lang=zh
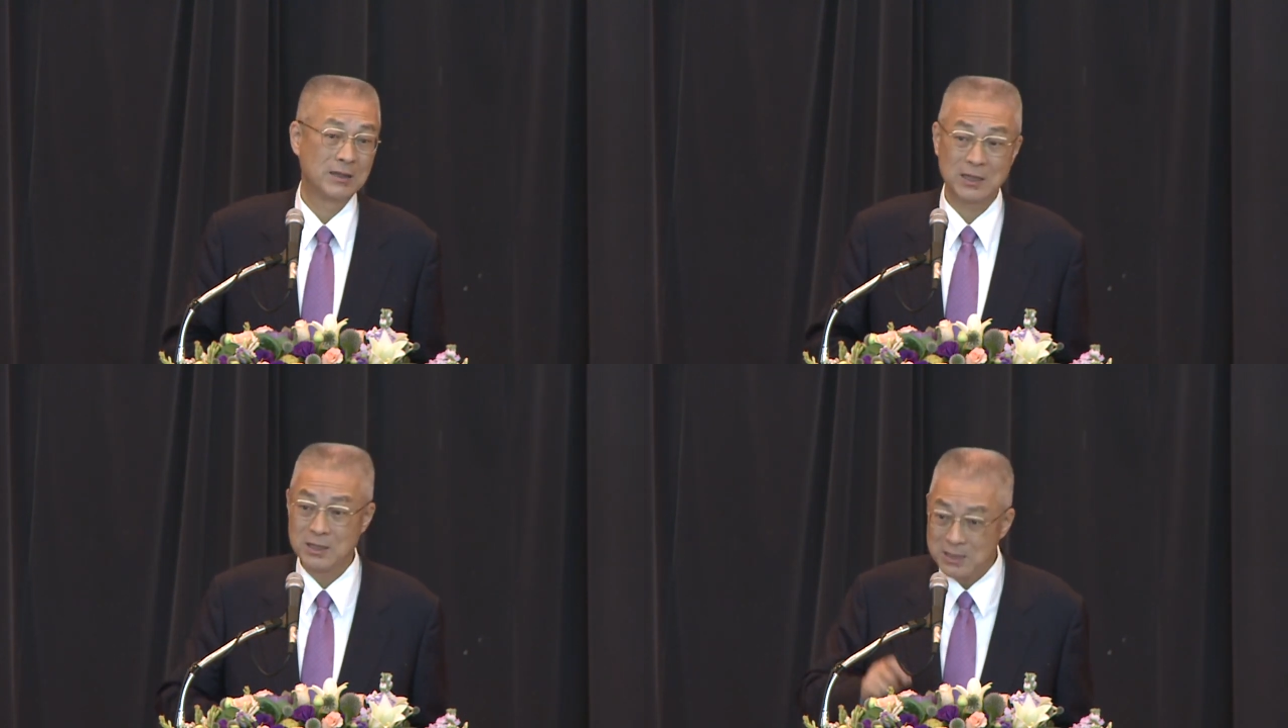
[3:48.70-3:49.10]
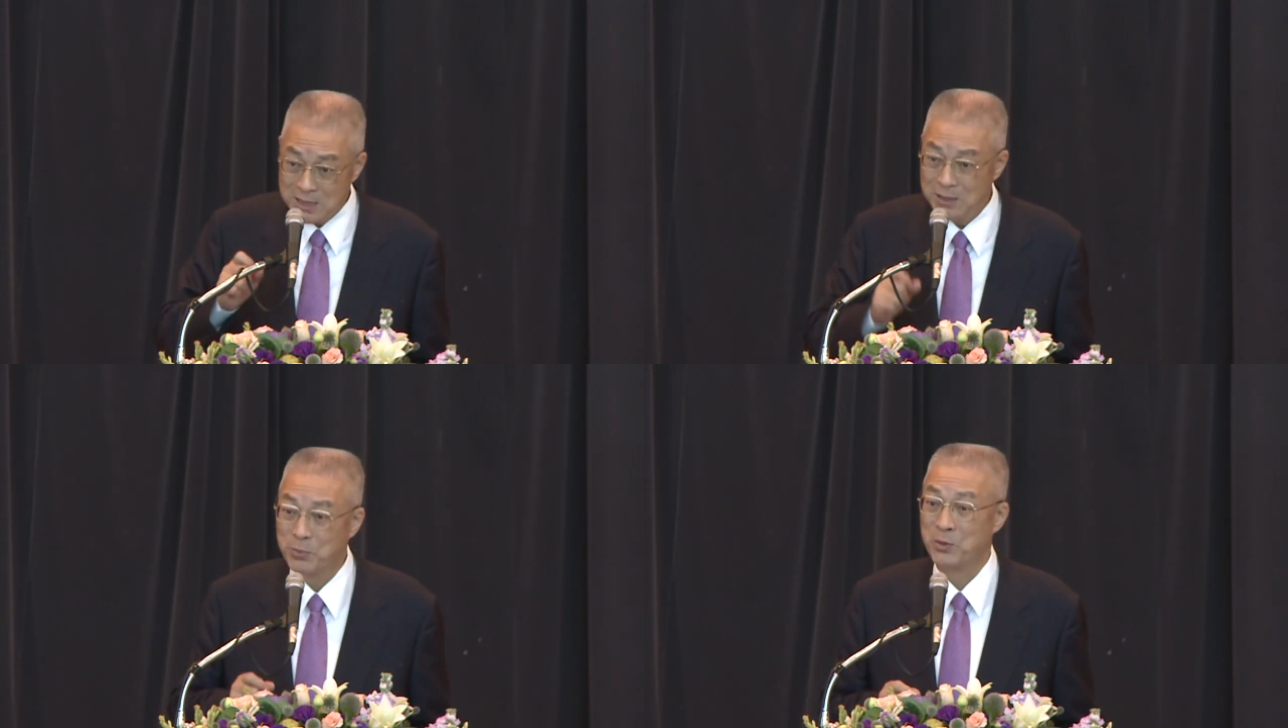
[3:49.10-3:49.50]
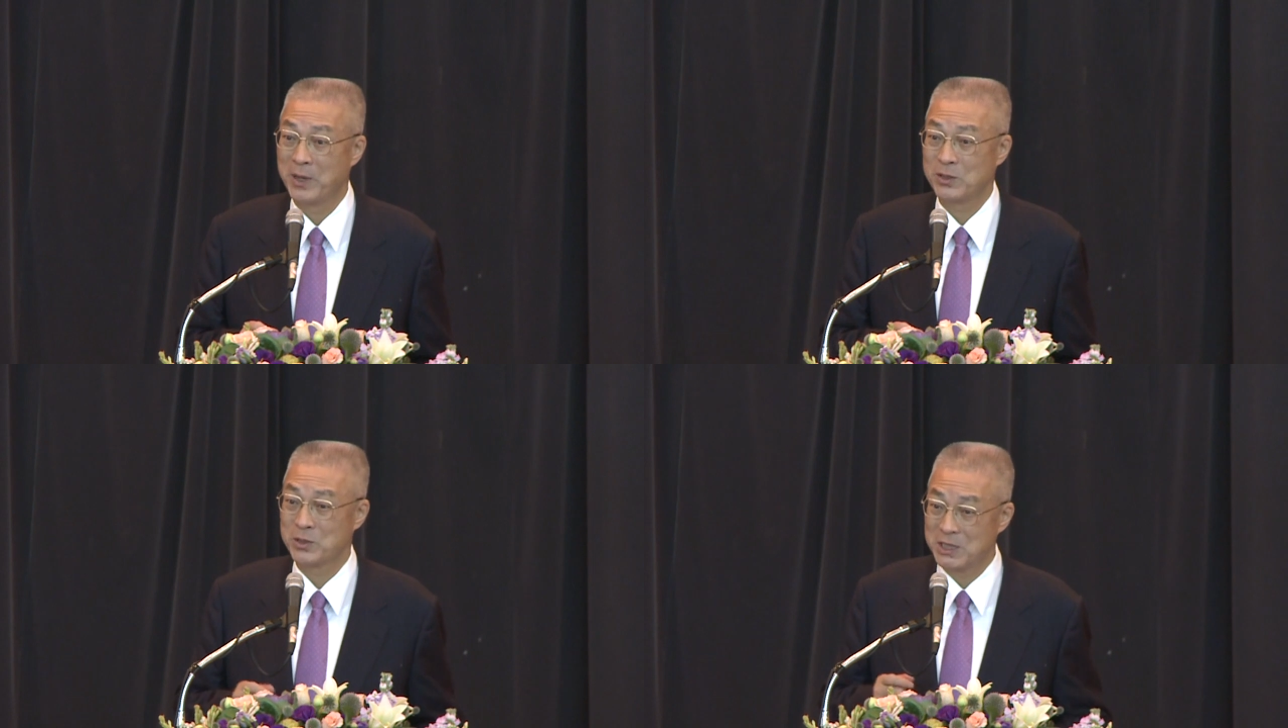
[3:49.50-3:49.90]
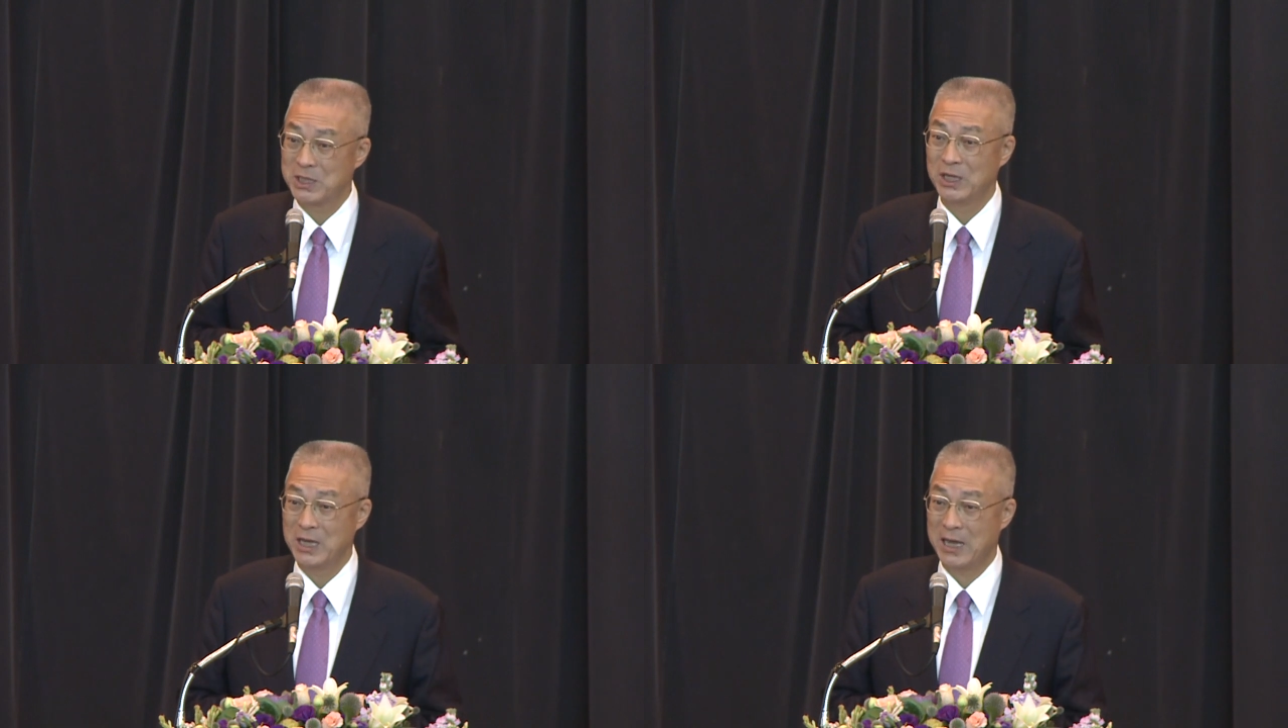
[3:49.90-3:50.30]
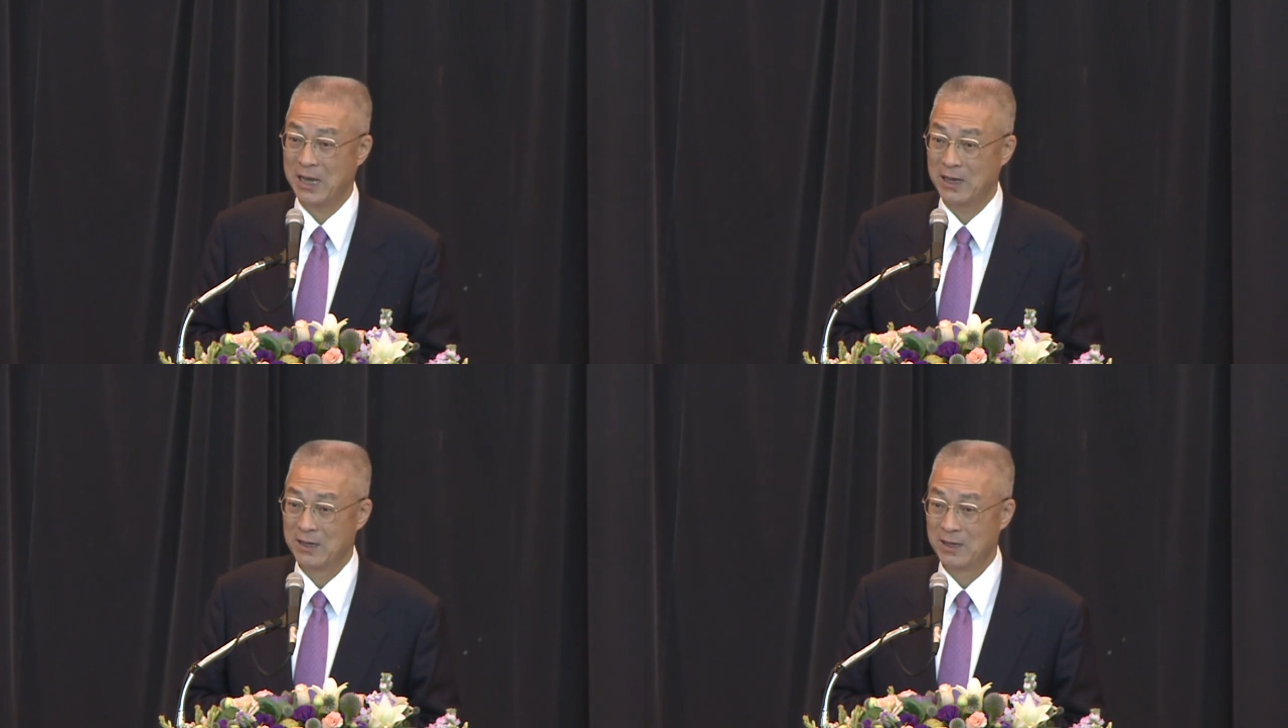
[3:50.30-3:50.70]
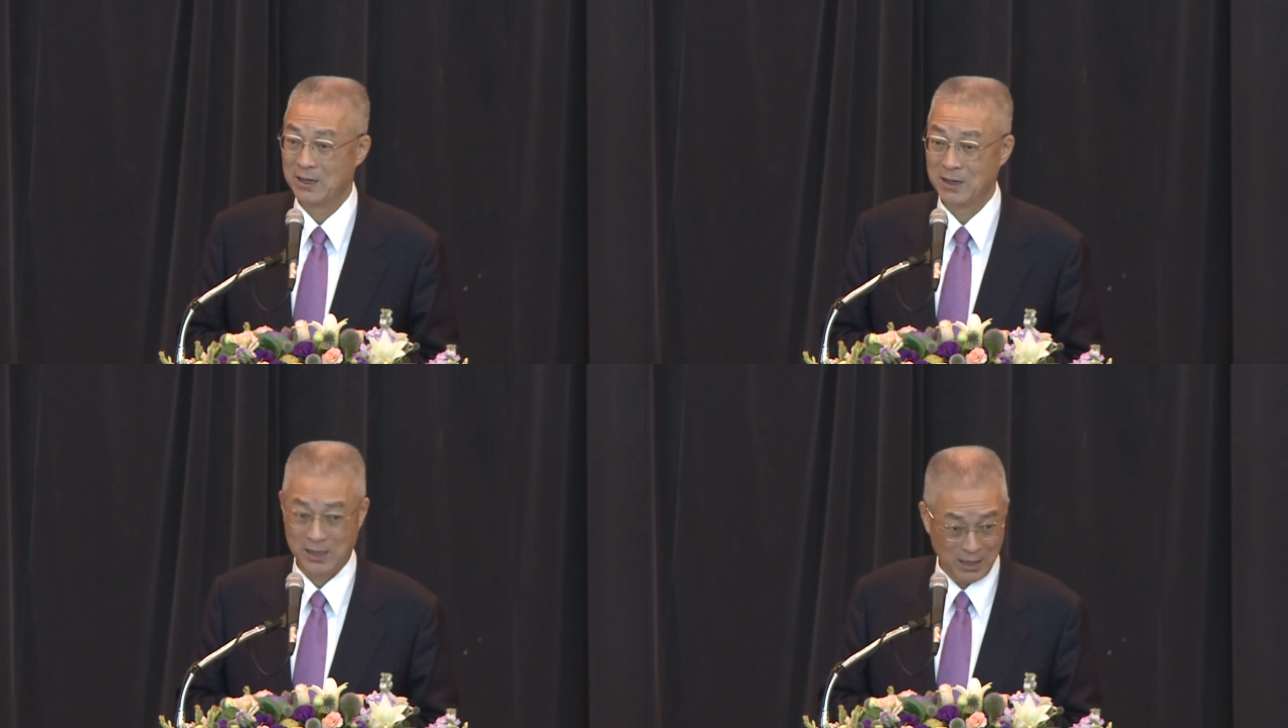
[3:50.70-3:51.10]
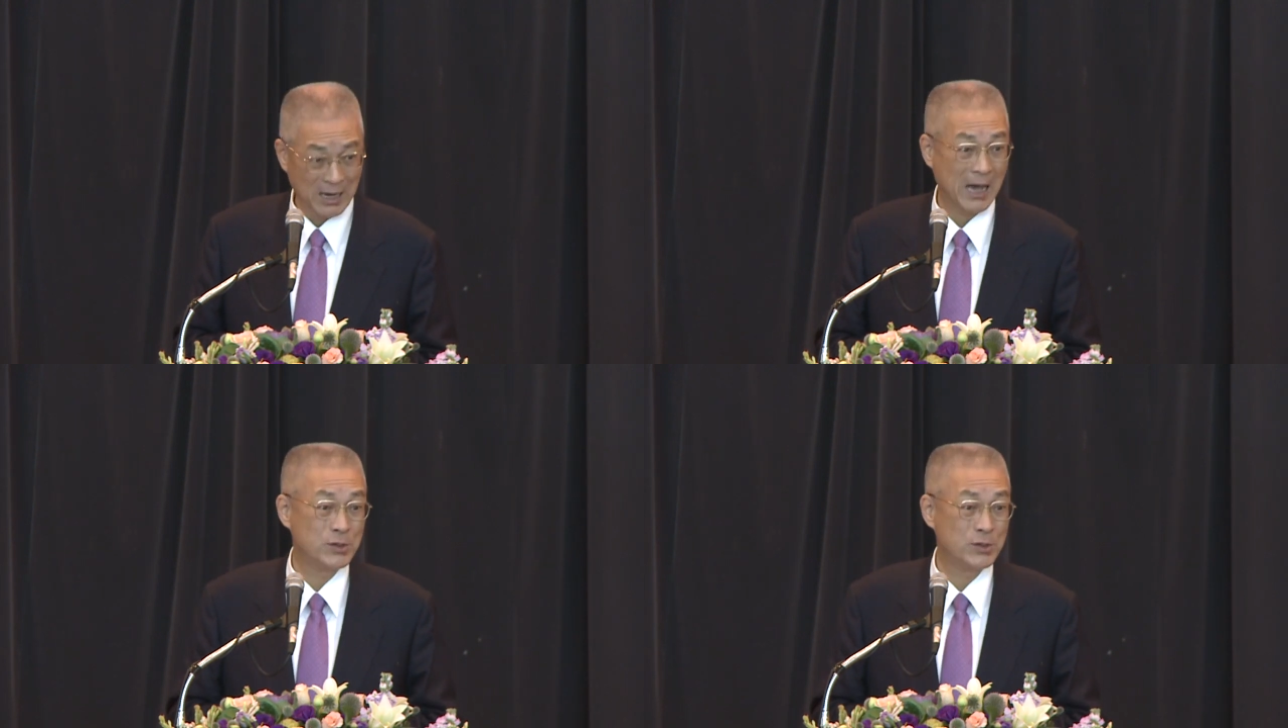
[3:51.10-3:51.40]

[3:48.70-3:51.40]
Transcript: 但是私部门就是企业可能还